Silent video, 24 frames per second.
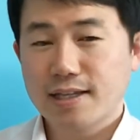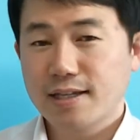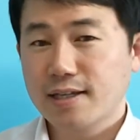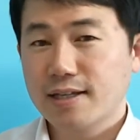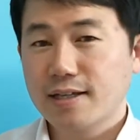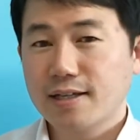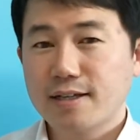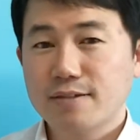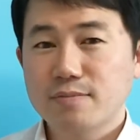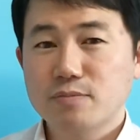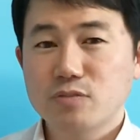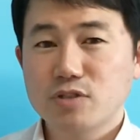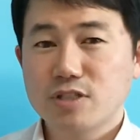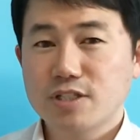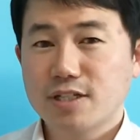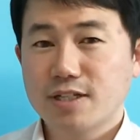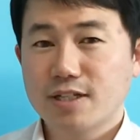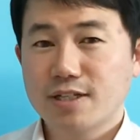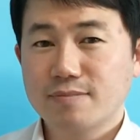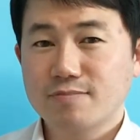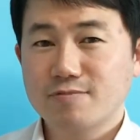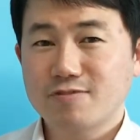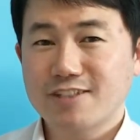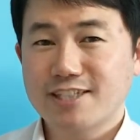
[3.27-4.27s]
한 문장 한
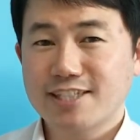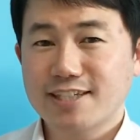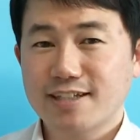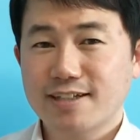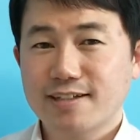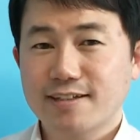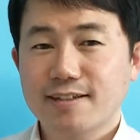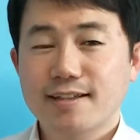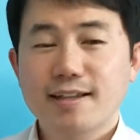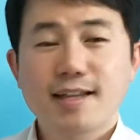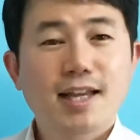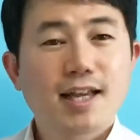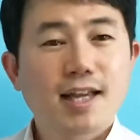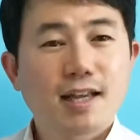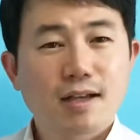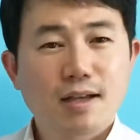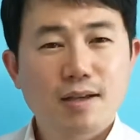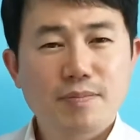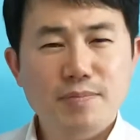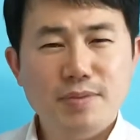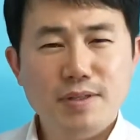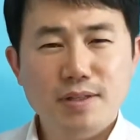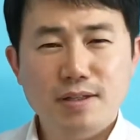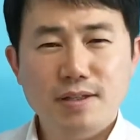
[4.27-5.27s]
문장
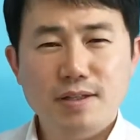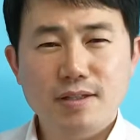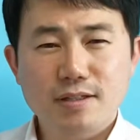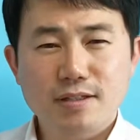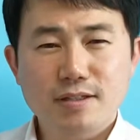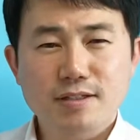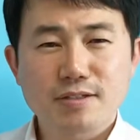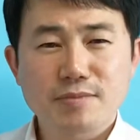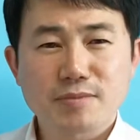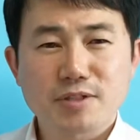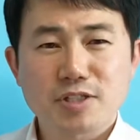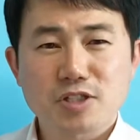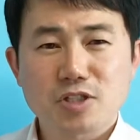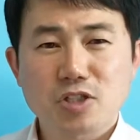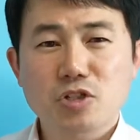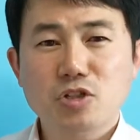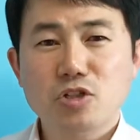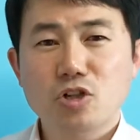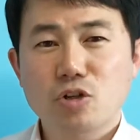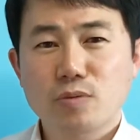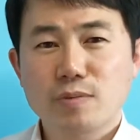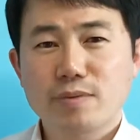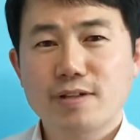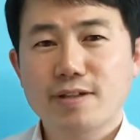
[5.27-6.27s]
함께 읽으면서
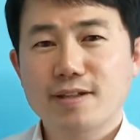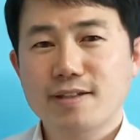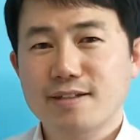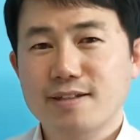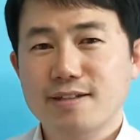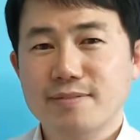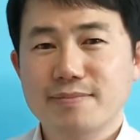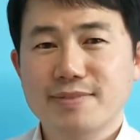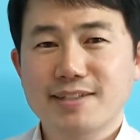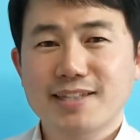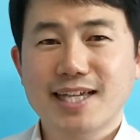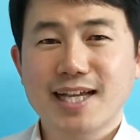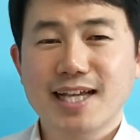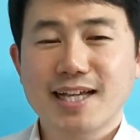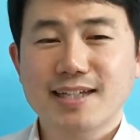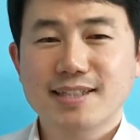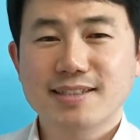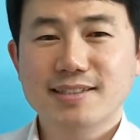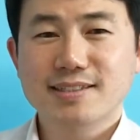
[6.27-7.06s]
설명해 드립니다.